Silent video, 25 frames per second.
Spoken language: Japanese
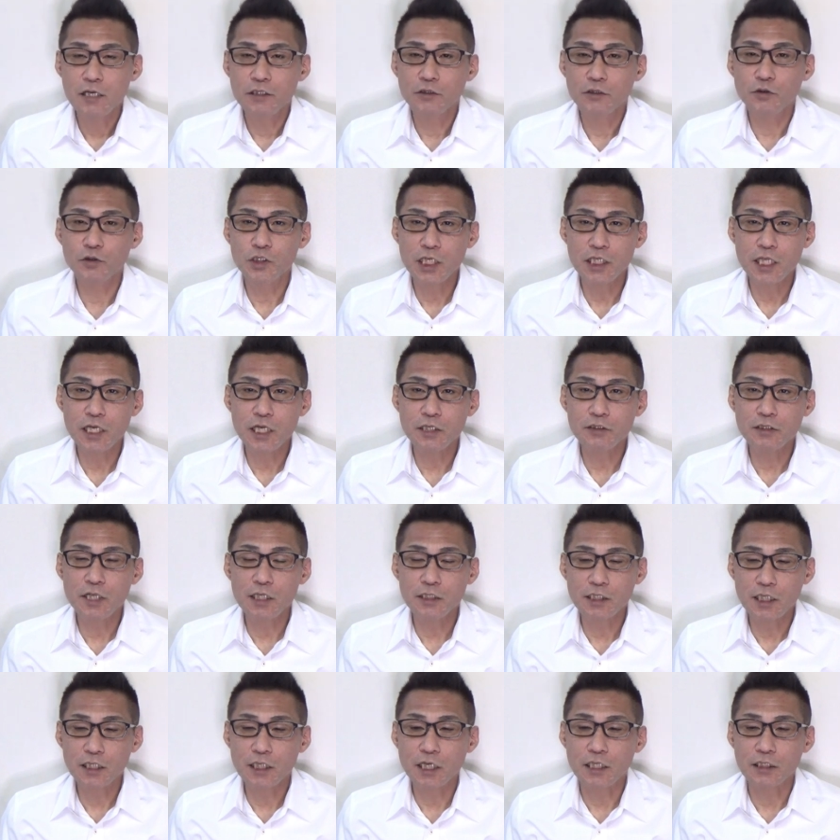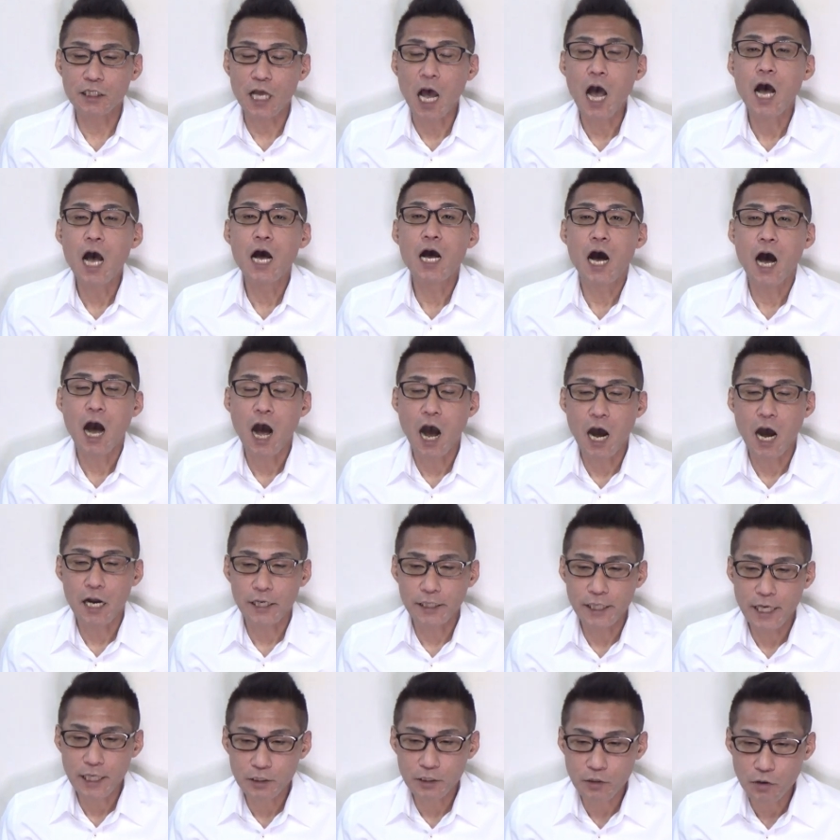載せてくださった方、あ
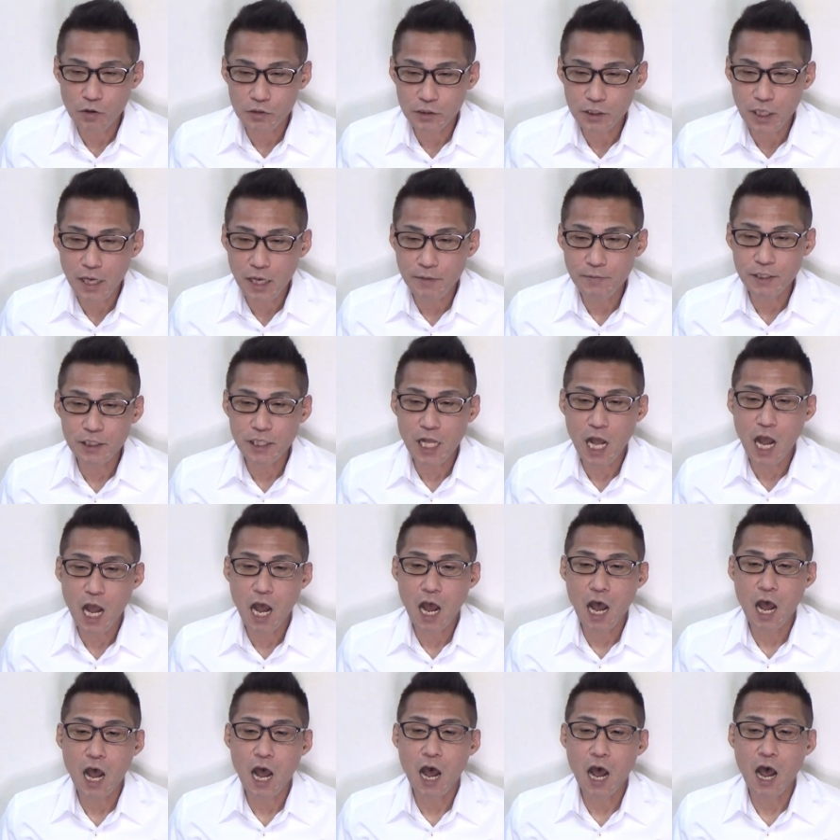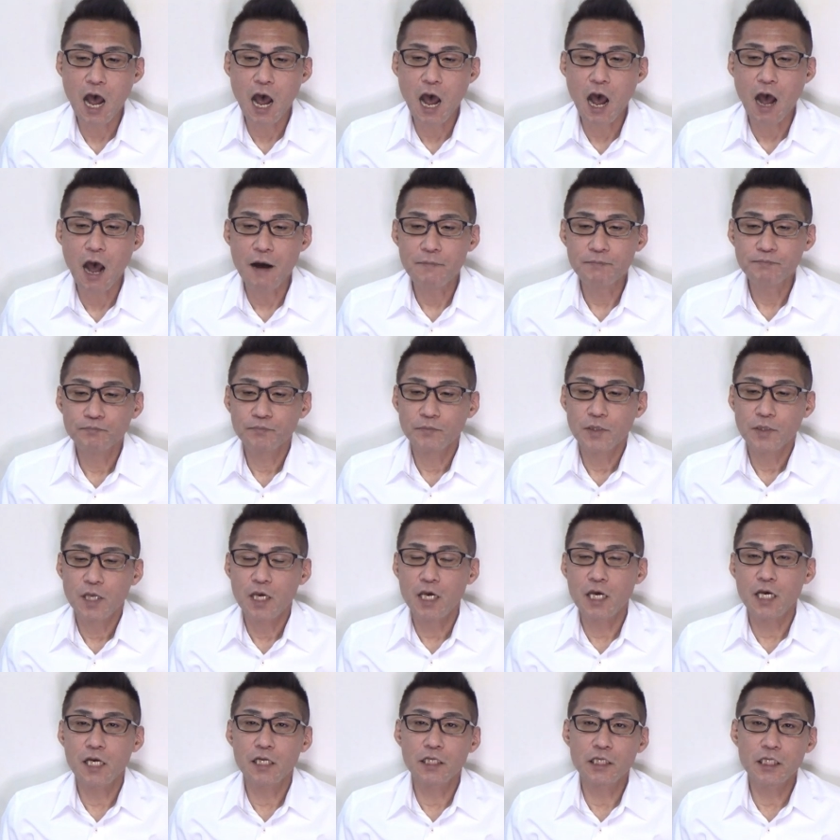りがとうございました。
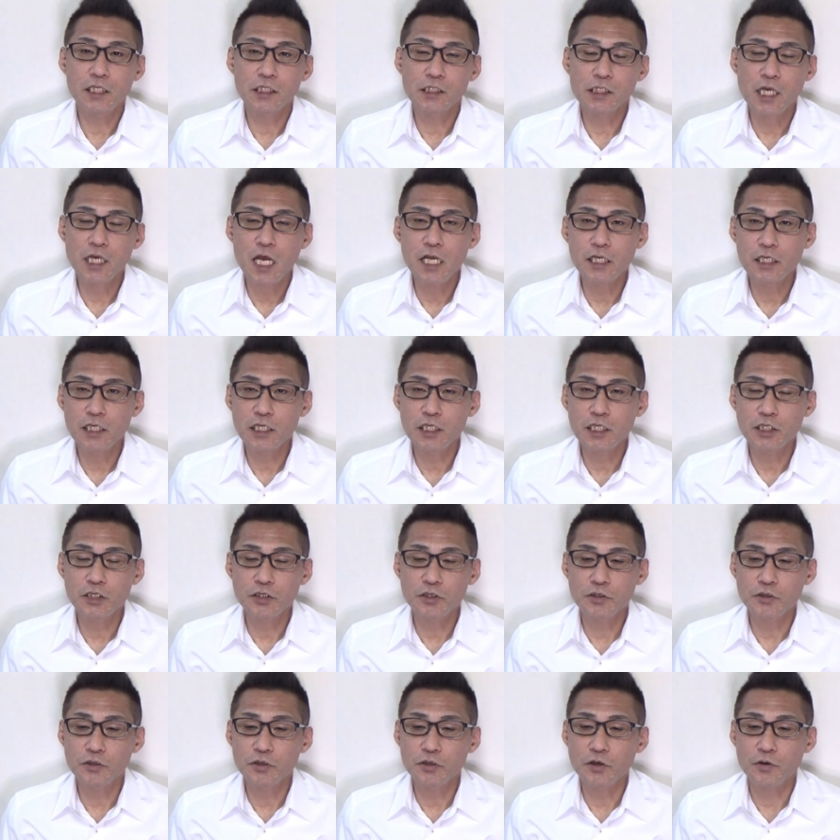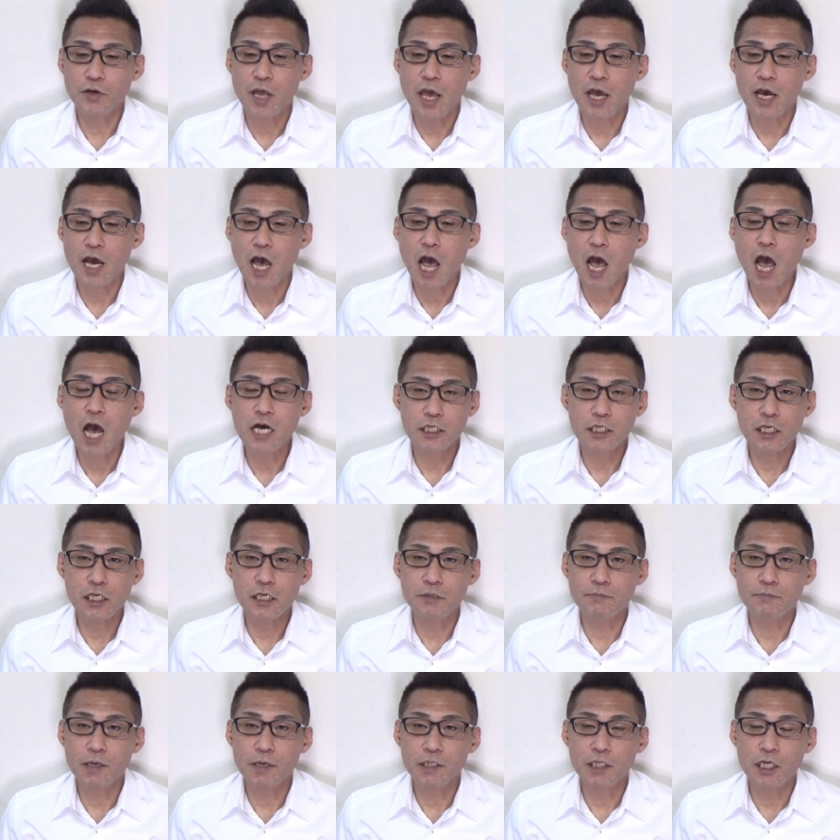えー、2024年
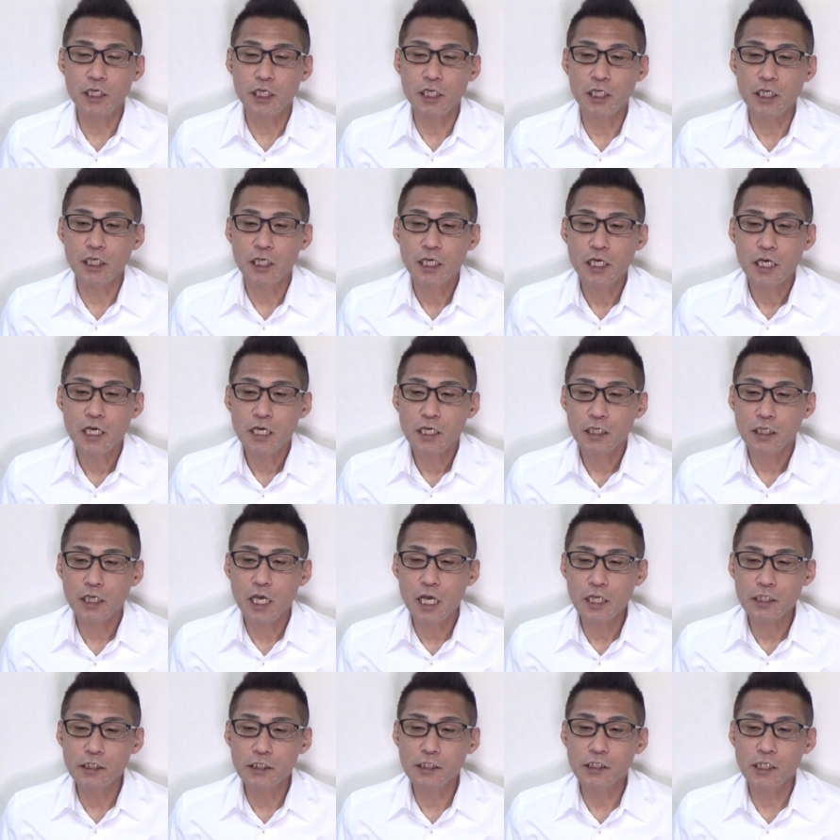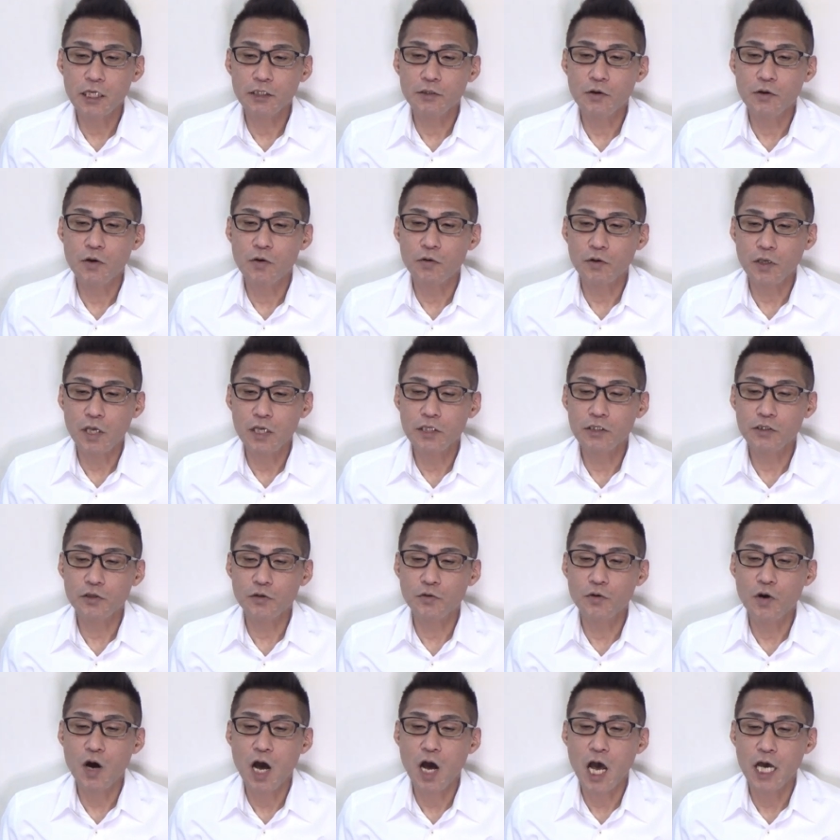秋までに、現在の保険
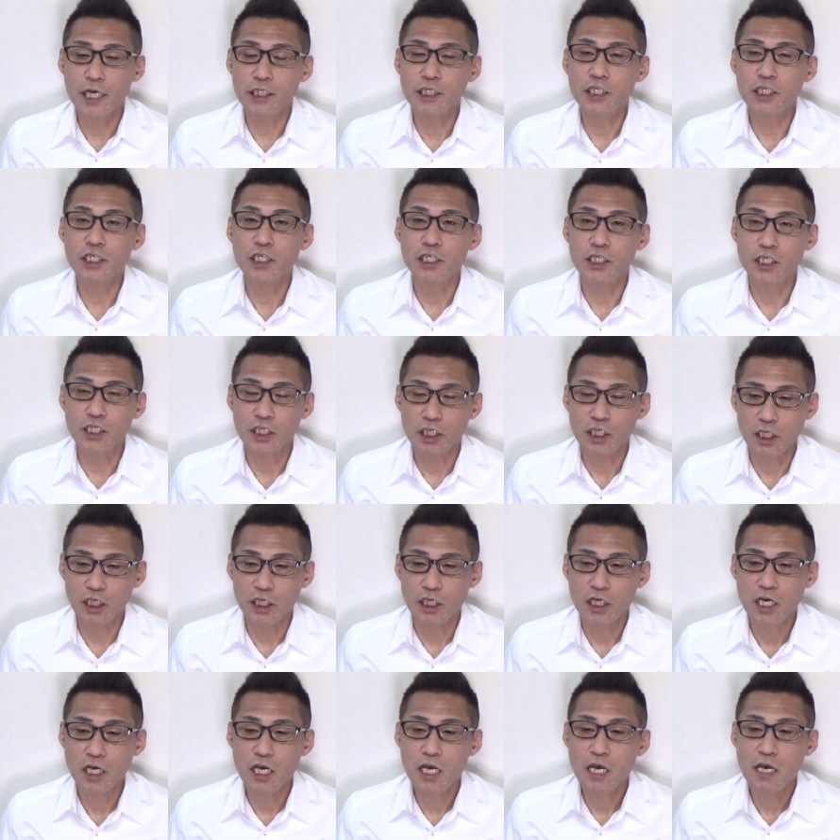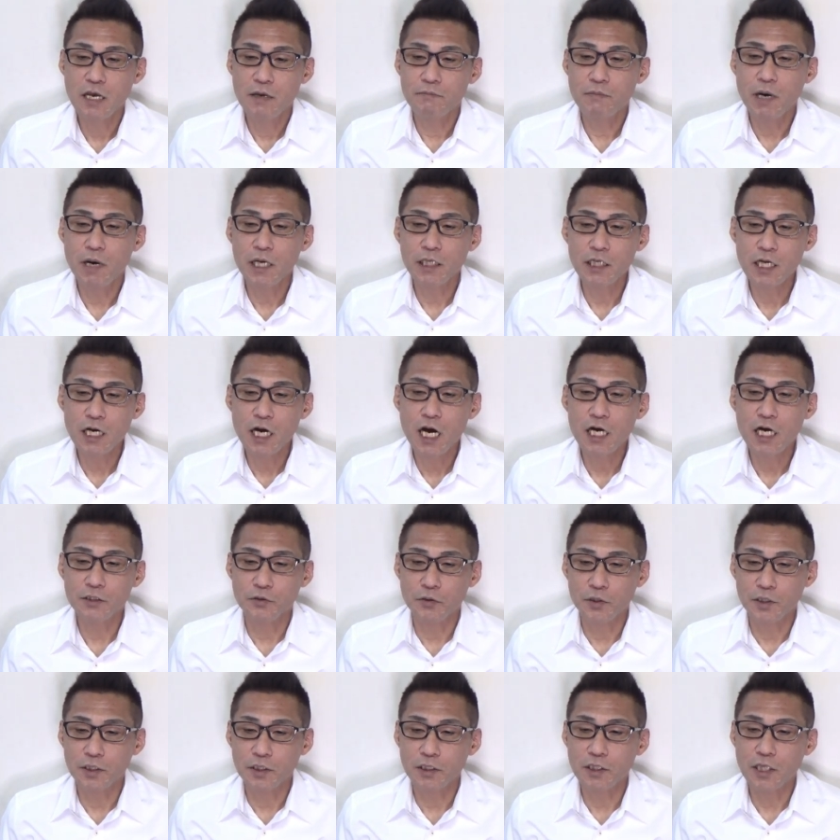証を廃止し、
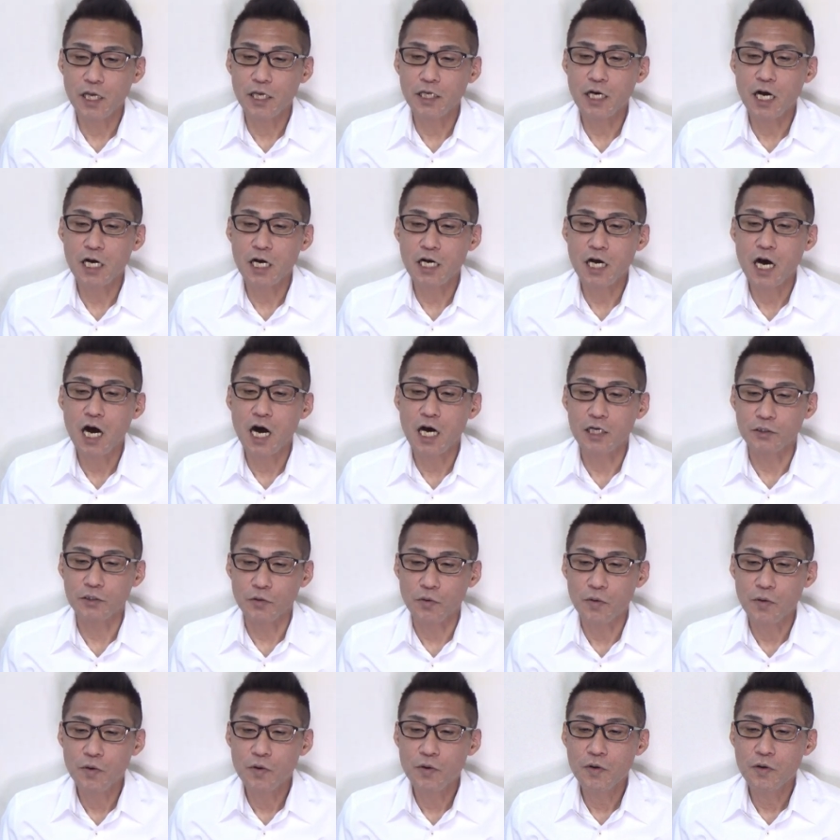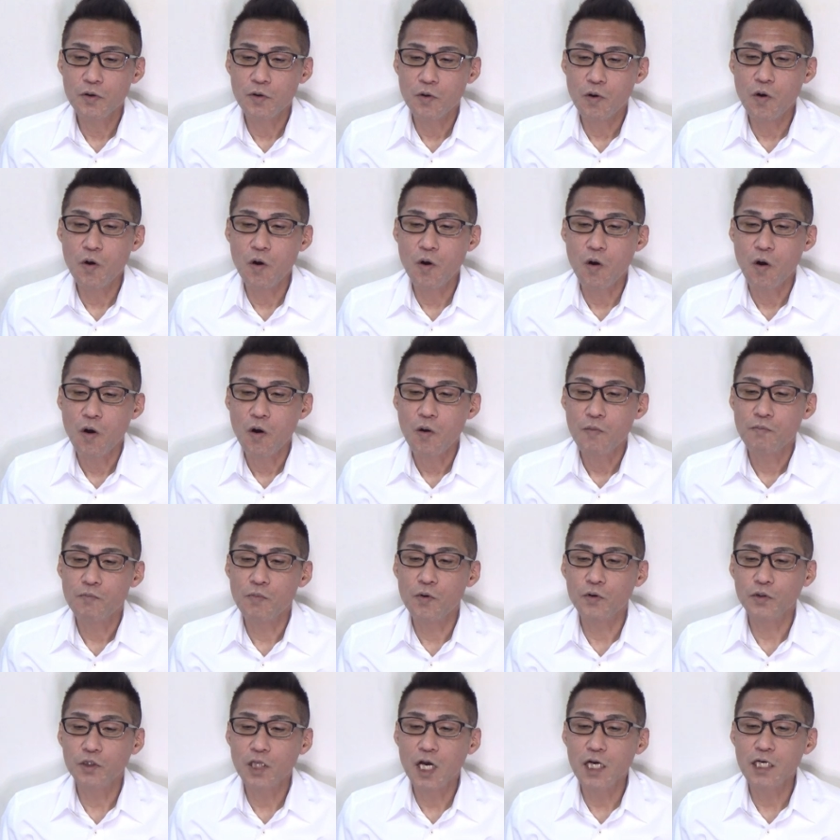マイナカード一体化カードを
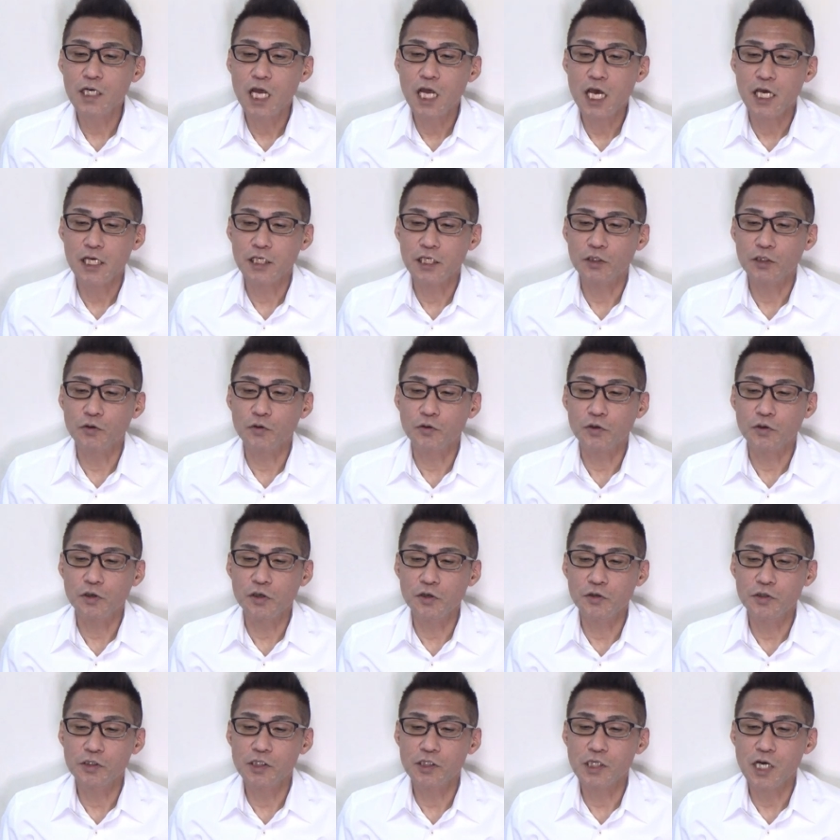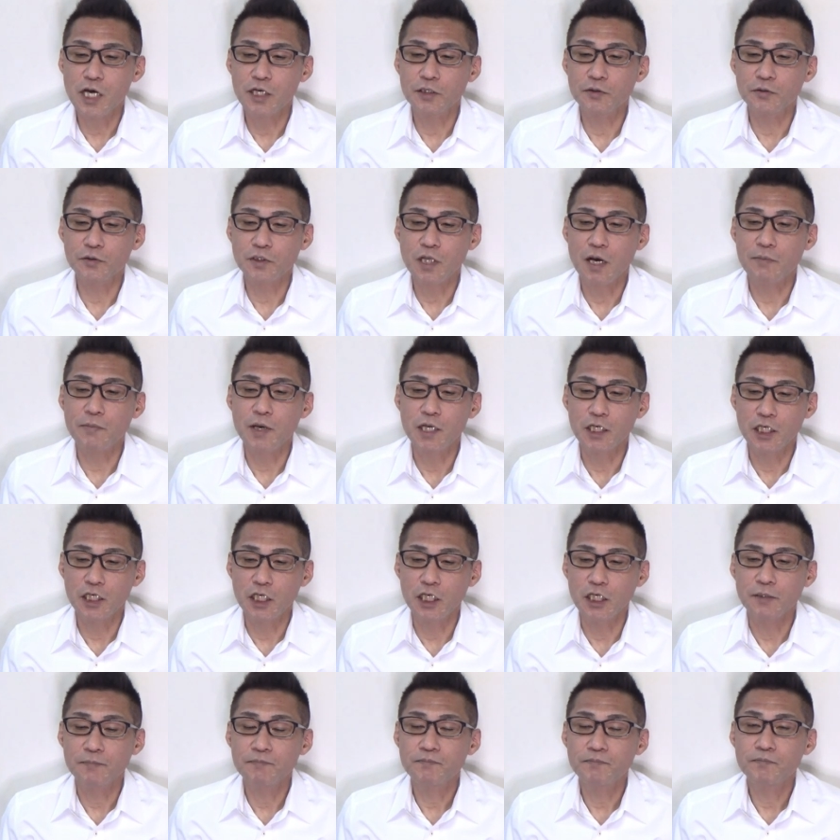持たない人救済のため
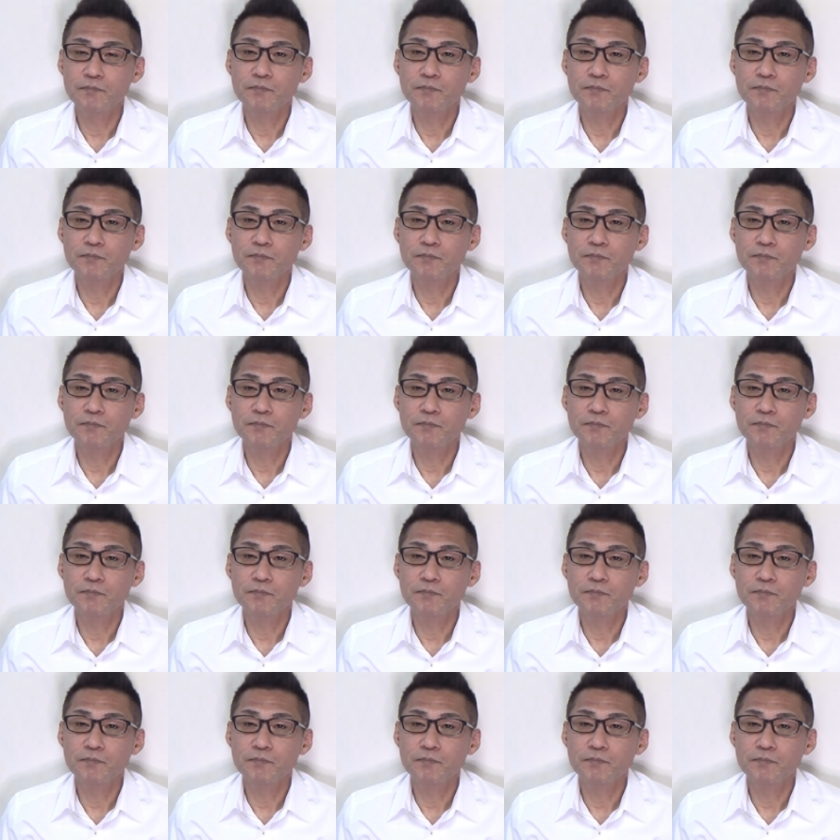に、